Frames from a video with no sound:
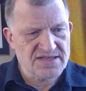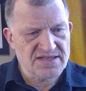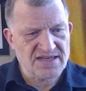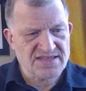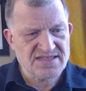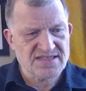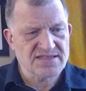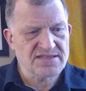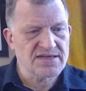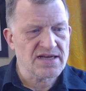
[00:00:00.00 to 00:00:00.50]

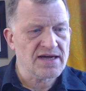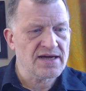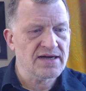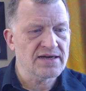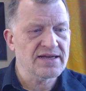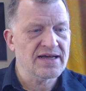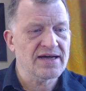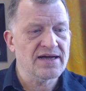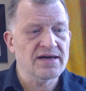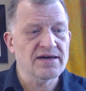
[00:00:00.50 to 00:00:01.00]
dass es da,
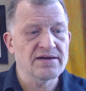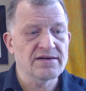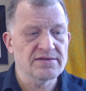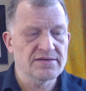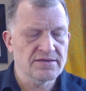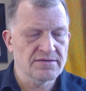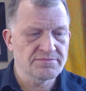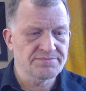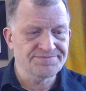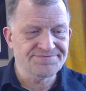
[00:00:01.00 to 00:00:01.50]
da
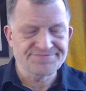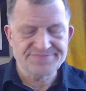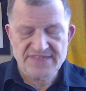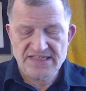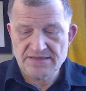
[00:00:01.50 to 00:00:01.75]
ähm,